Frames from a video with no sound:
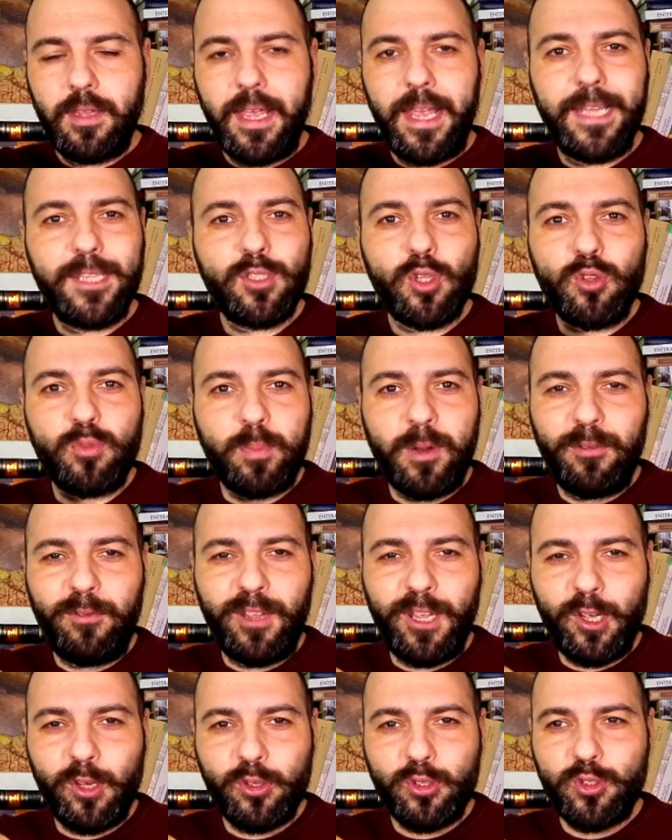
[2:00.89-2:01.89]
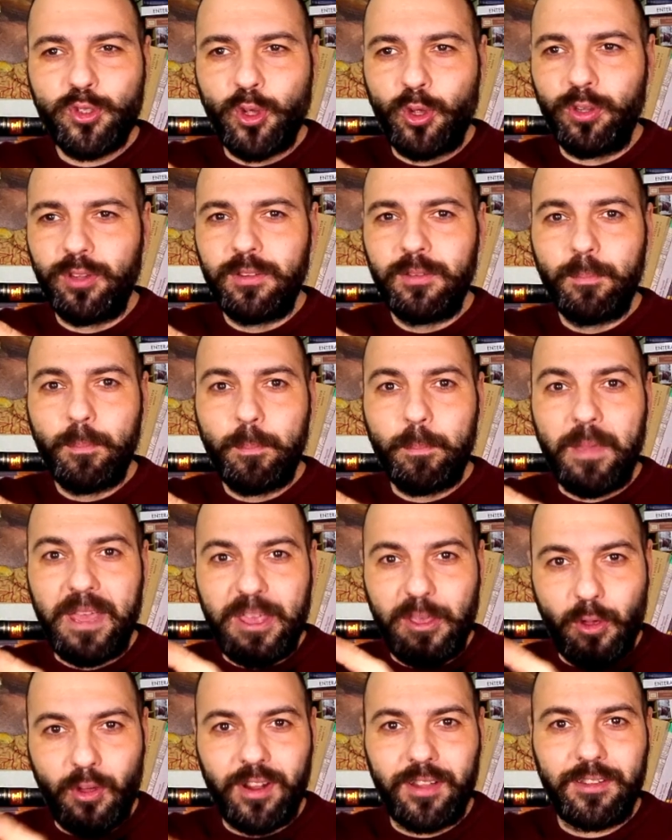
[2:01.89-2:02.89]
Estos prefijos son
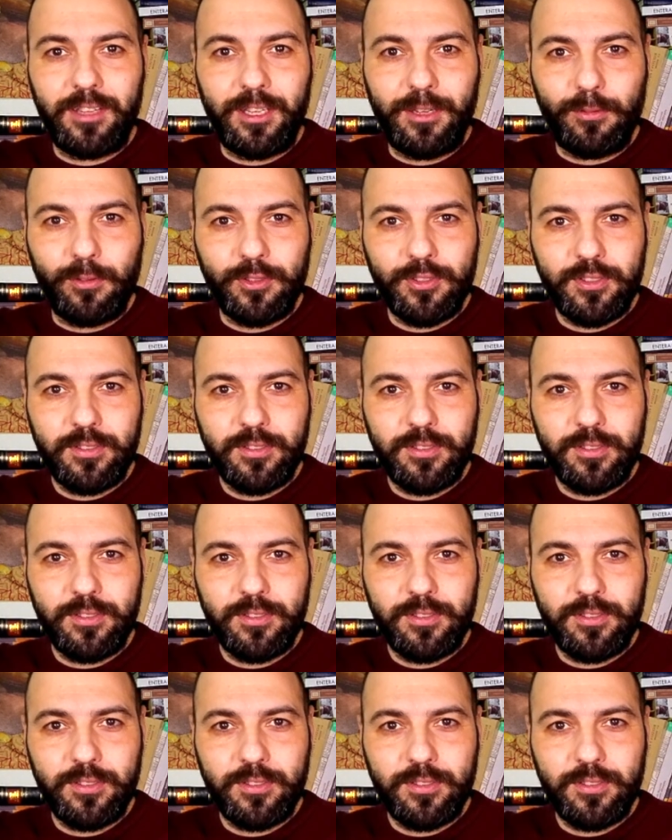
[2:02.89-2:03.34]
peyorativos.